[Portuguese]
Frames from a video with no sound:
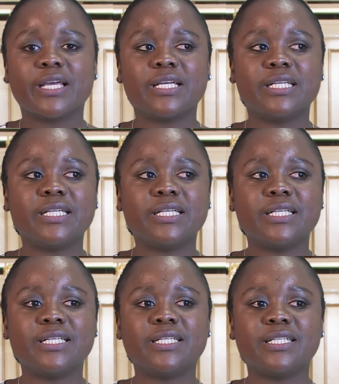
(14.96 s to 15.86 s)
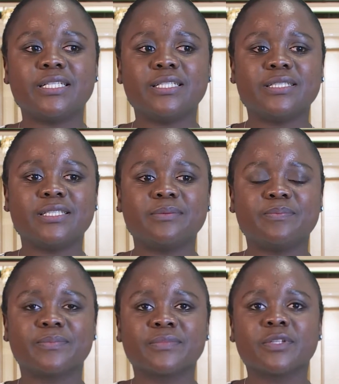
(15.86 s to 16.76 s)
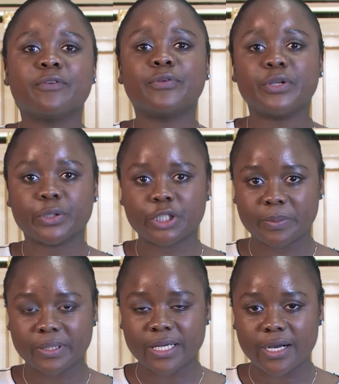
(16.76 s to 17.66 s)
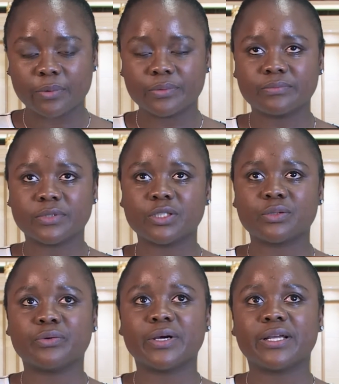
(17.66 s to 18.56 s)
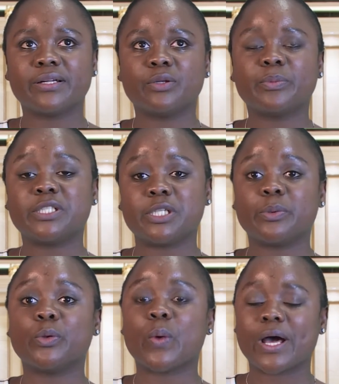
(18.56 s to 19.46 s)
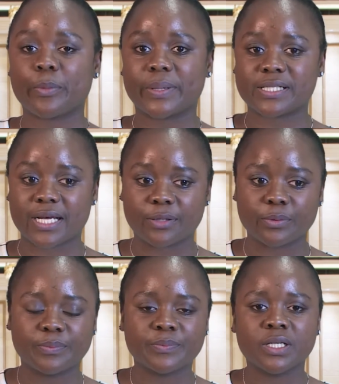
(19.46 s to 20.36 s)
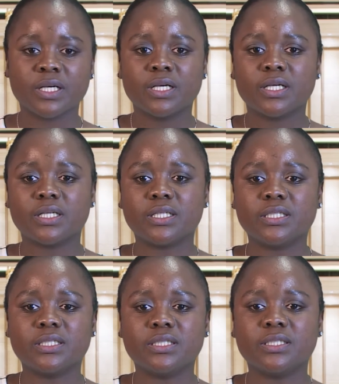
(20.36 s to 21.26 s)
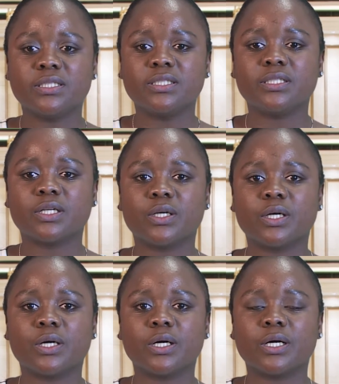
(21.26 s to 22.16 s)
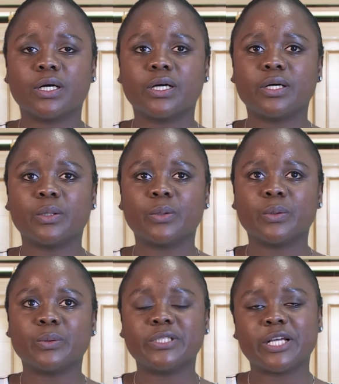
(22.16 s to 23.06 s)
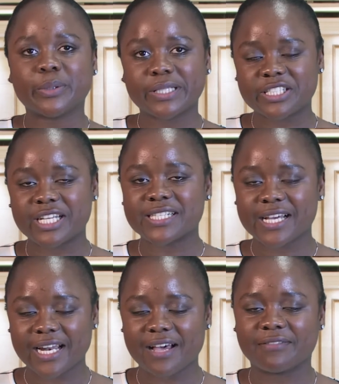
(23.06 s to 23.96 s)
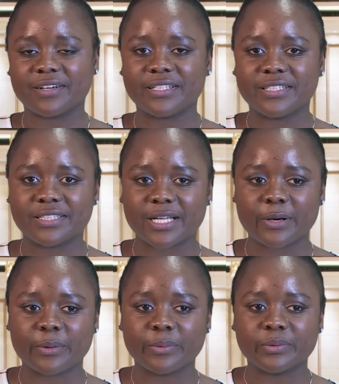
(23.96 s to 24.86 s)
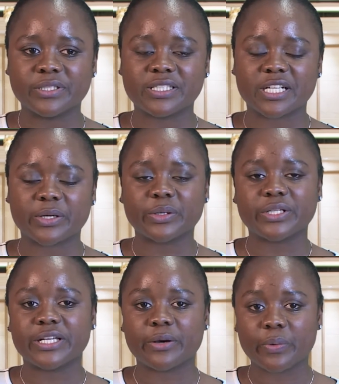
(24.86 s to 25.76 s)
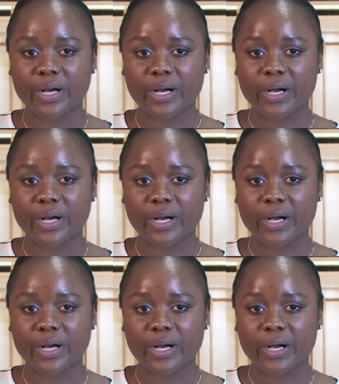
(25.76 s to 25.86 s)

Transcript: e fui ao hospital, estou em, no princípio do ano passado, e o seio até já sangrava, então disseram que eu tinha um